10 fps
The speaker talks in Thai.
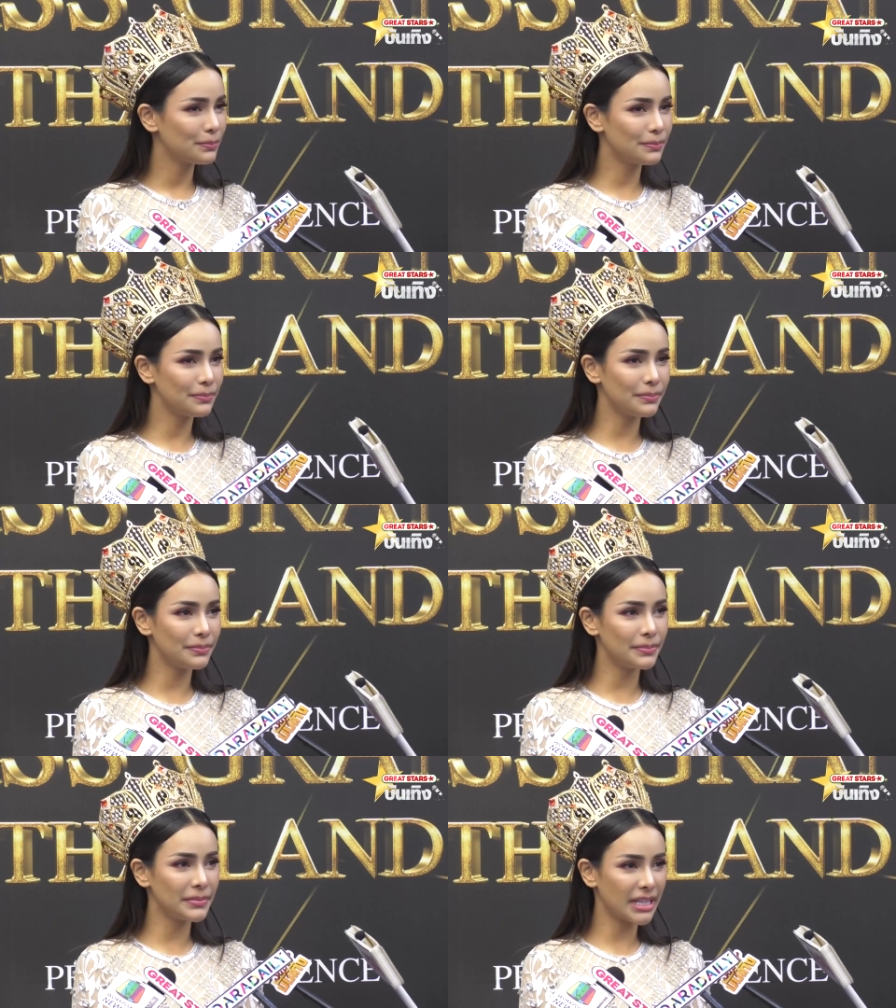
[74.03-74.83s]
อื
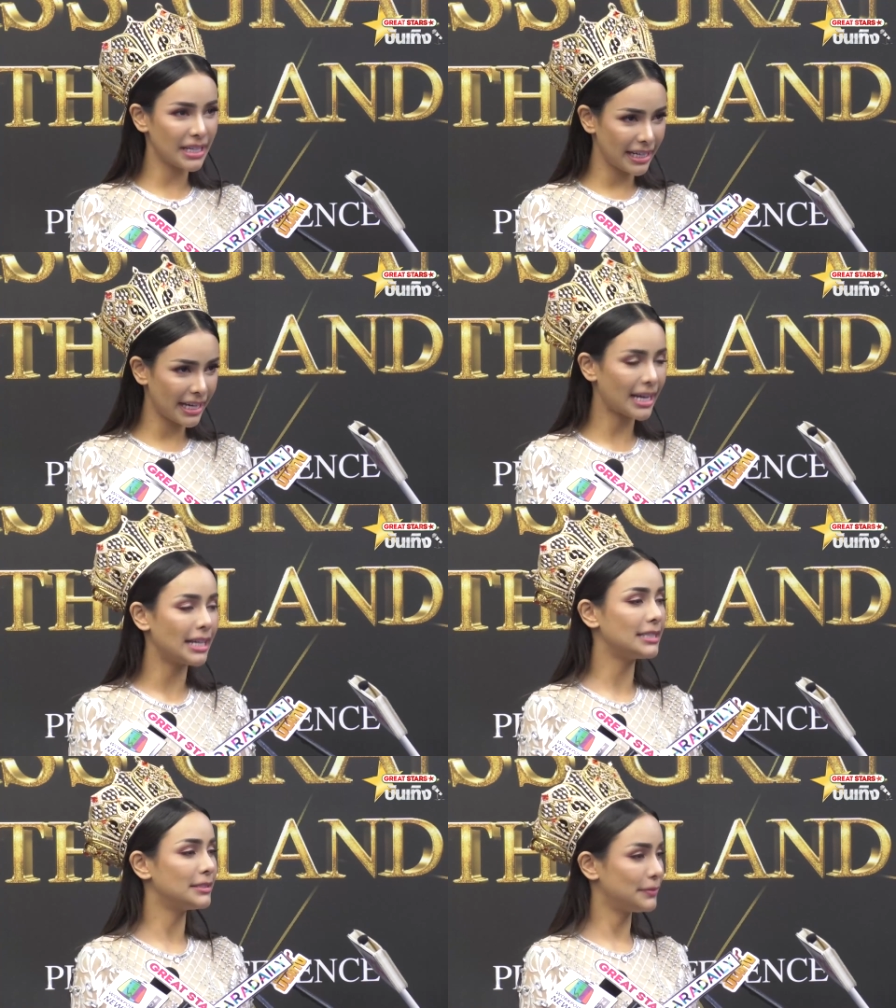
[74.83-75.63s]
มเดือนนี้
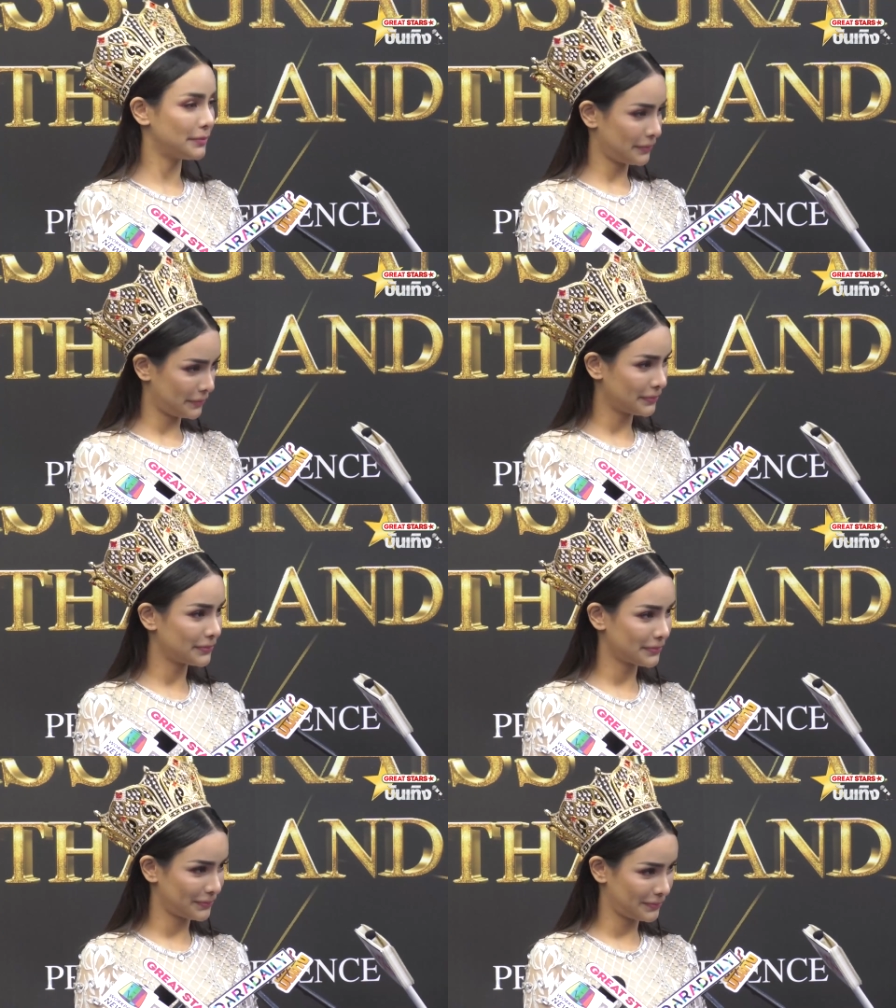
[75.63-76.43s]
ค่ะเดือนนี้
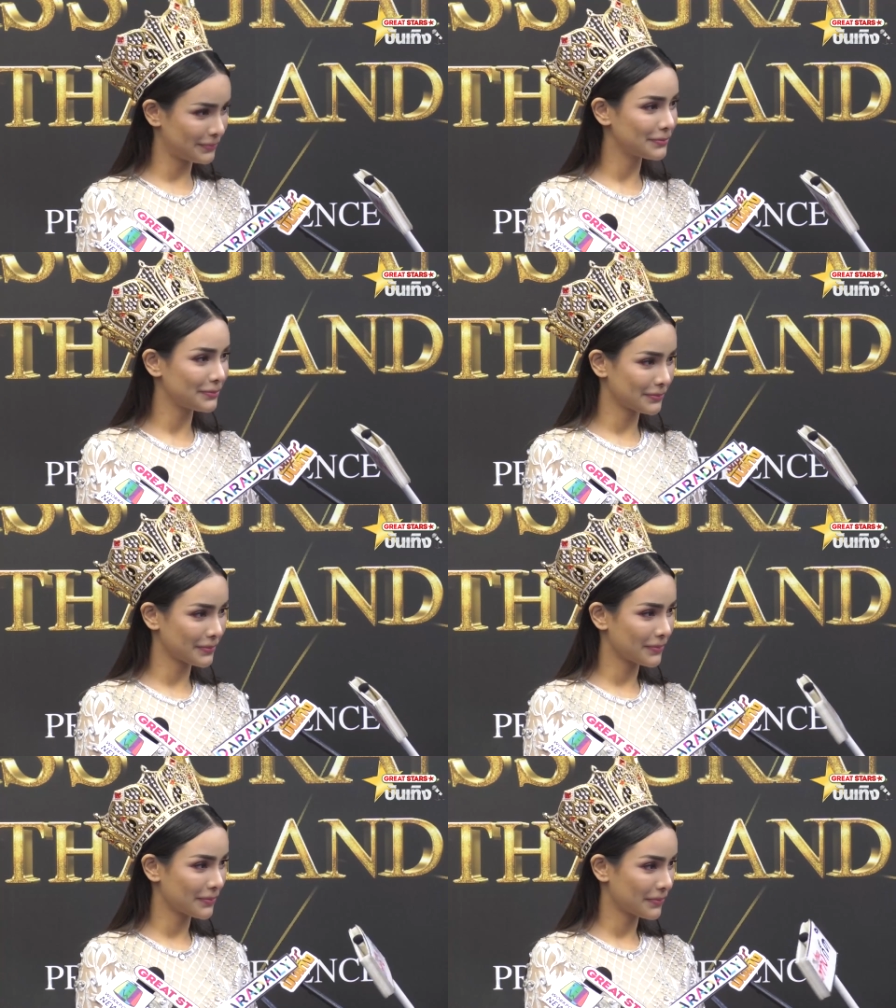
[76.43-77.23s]
กับงาน
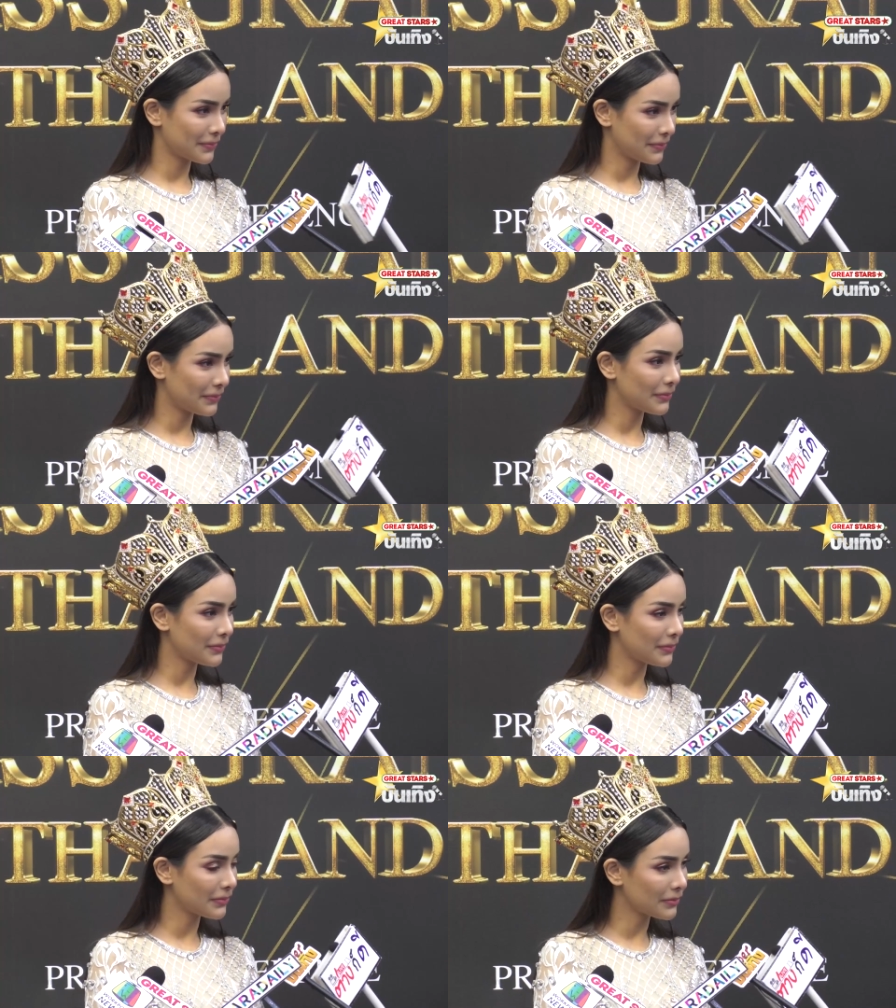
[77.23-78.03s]
ต่างๆค่ะ
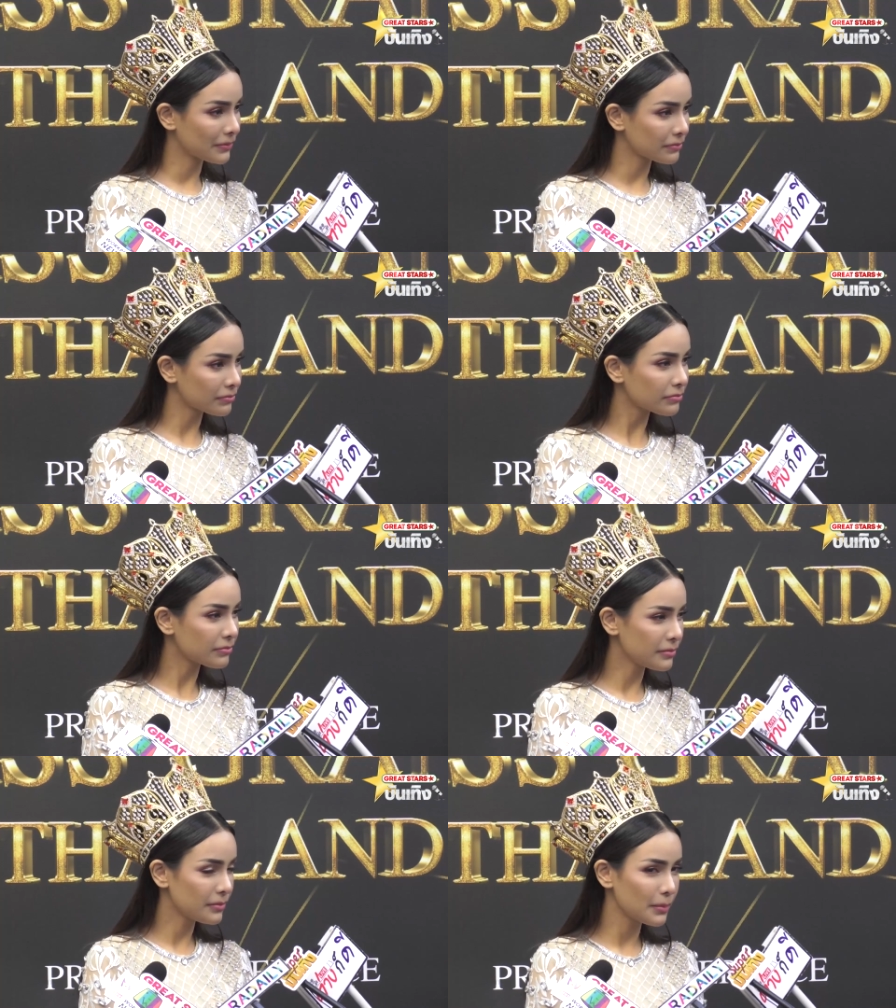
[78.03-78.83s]
โควิดสิบเก้ามัน
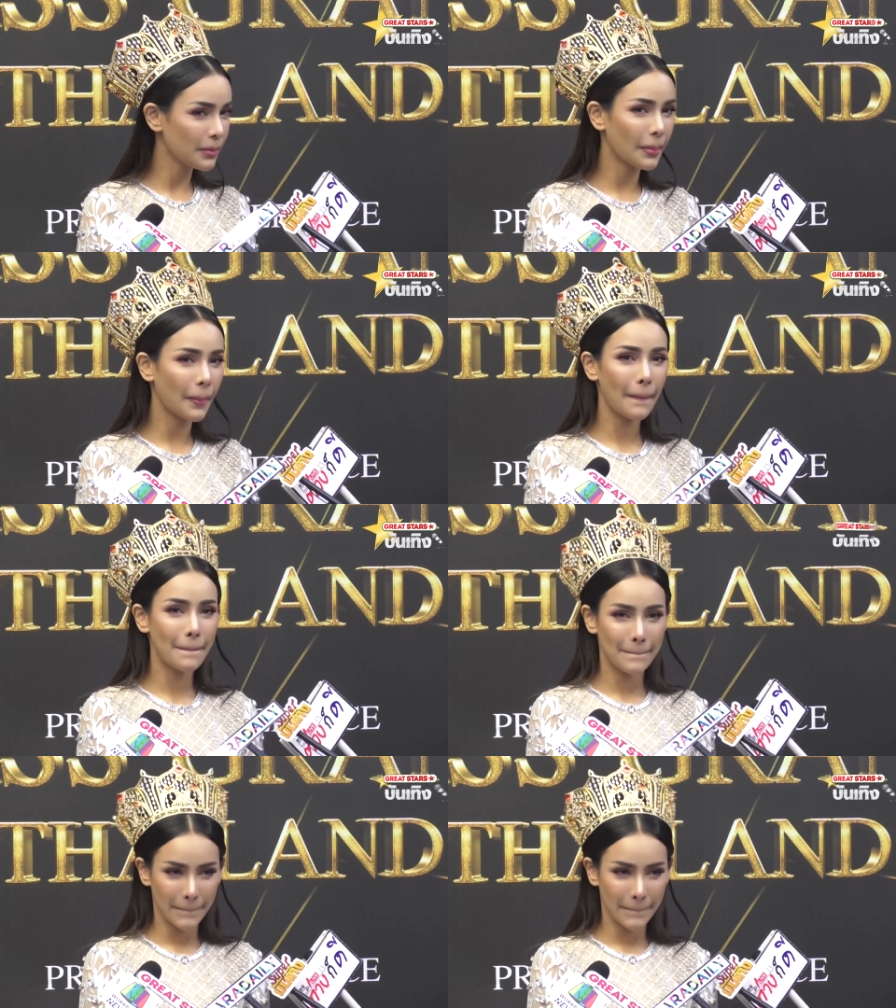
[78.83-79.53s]
กระทบกับงานเรา